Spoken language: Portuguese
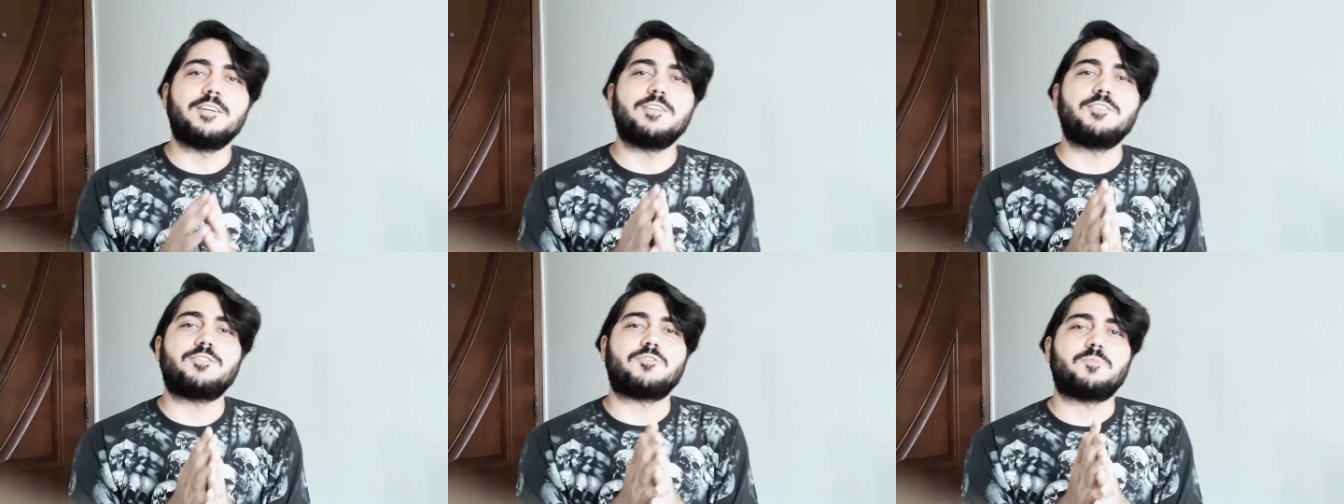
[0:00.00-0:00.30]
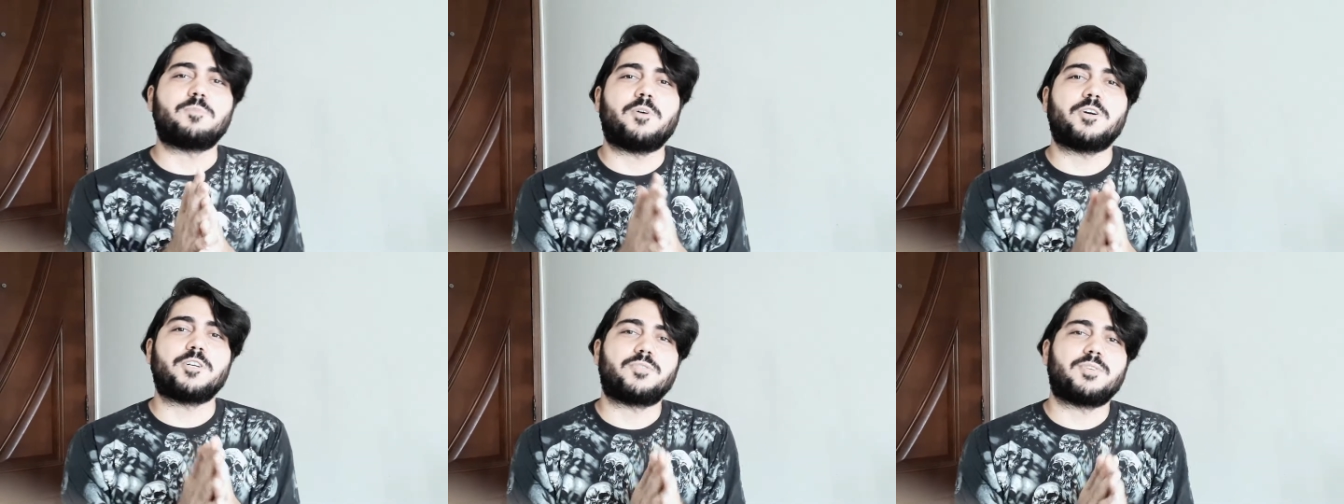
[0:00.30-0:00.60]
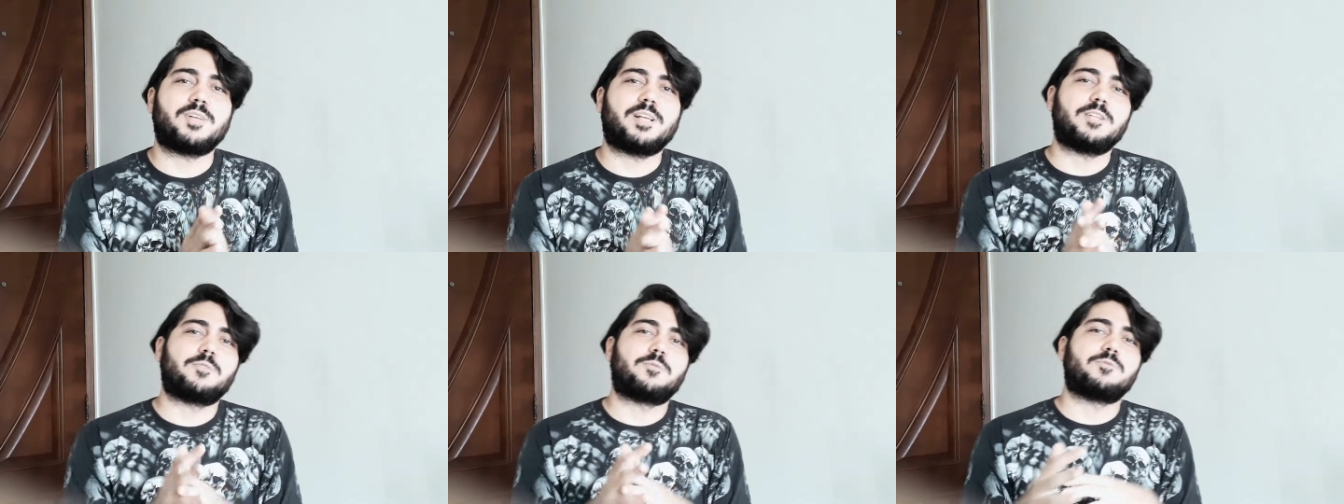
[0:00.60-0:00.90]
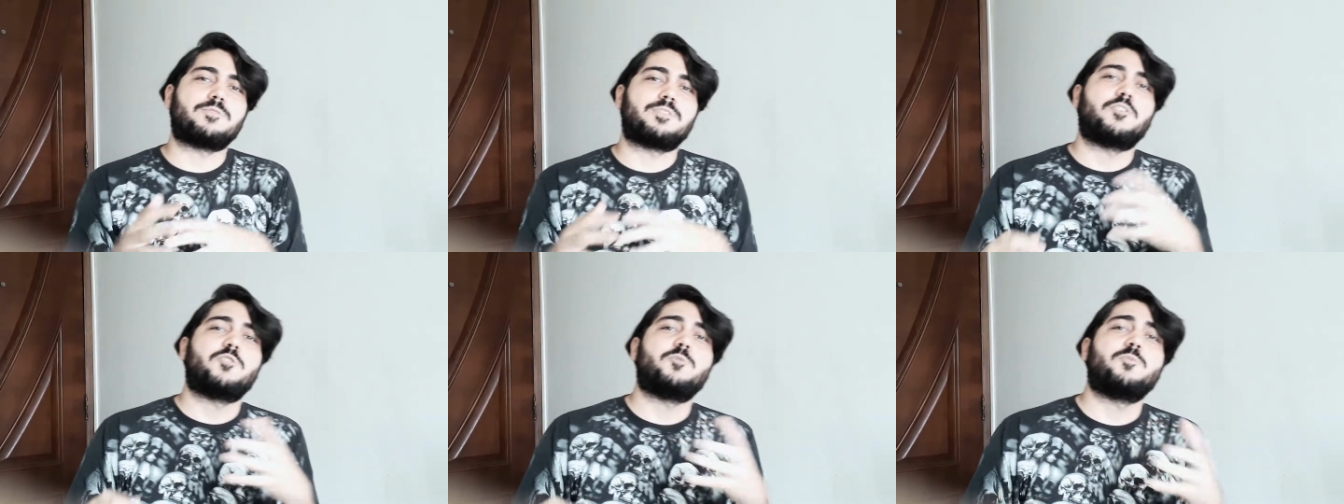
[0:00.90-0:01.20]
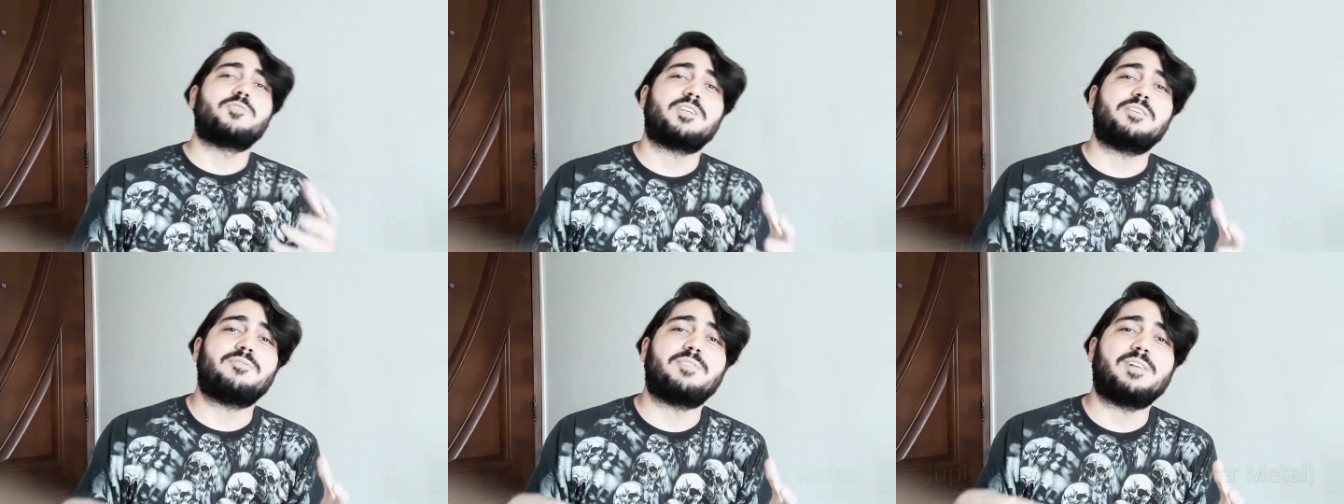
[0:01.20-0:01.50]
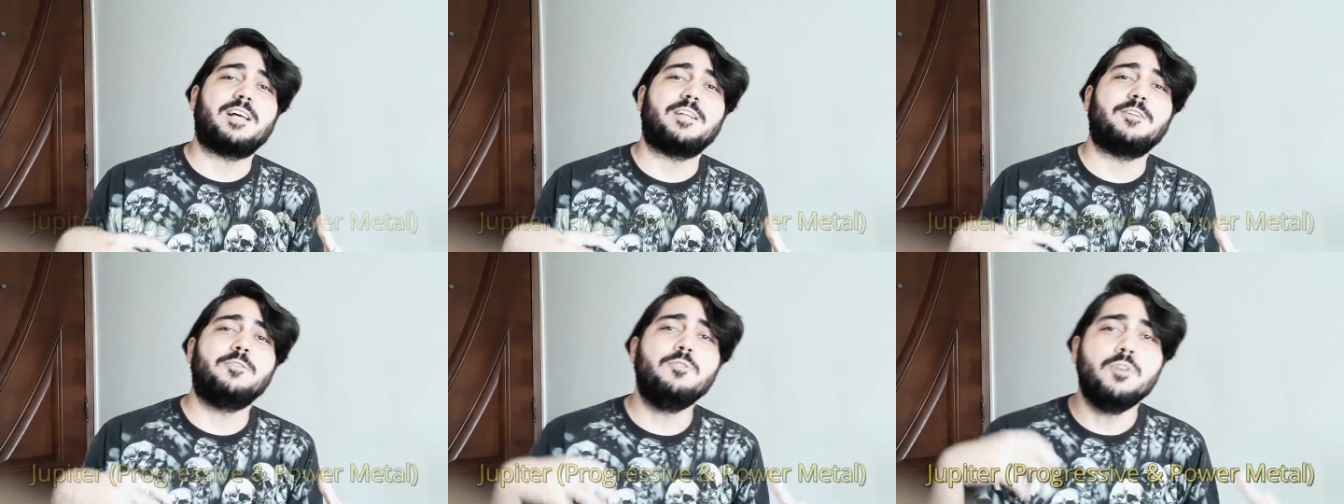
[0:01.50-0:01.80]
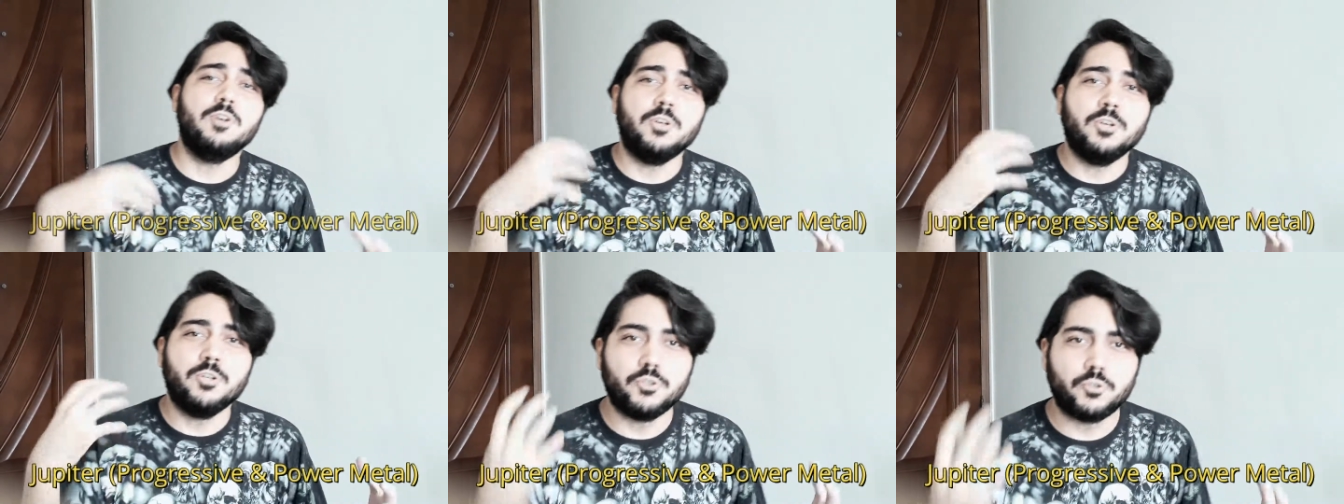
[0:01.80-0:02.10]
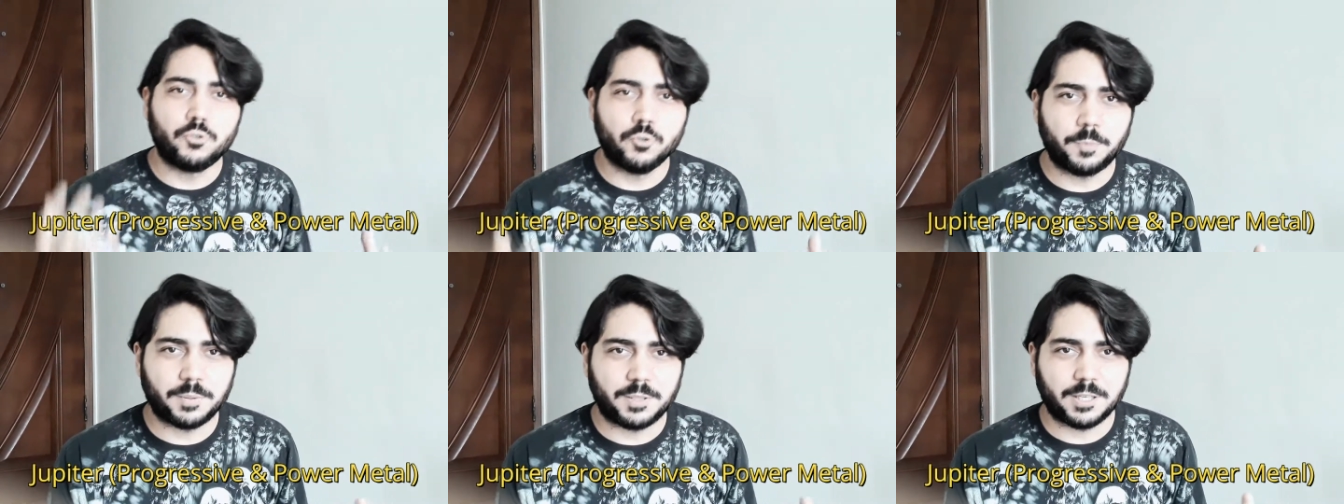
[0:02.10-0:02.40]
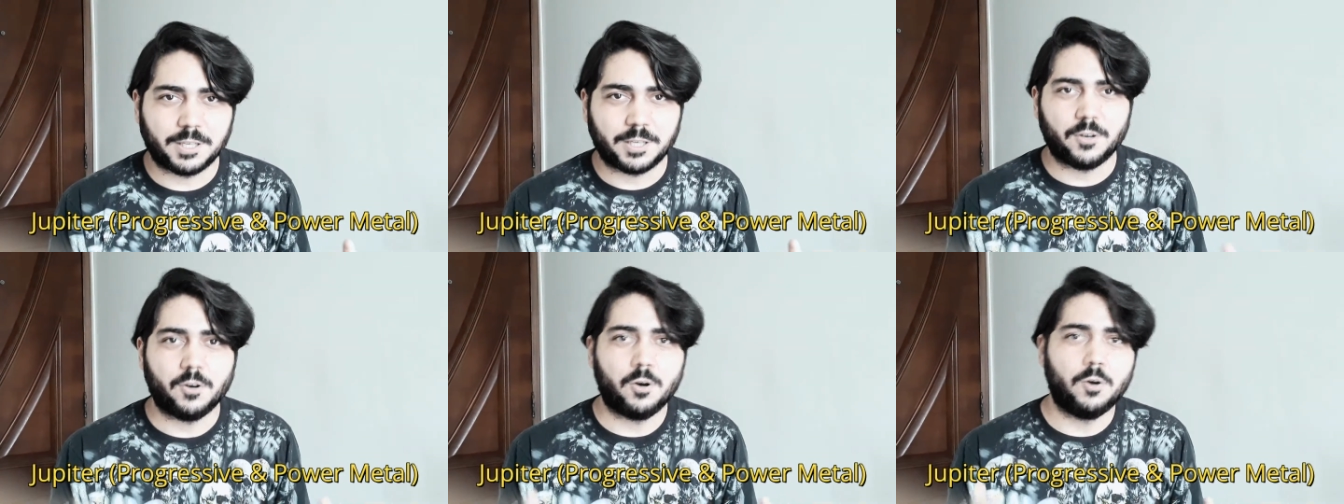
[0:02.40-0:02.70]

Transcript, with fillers: a gente não pode falar do Concerto 1 sem falar do Júpiter,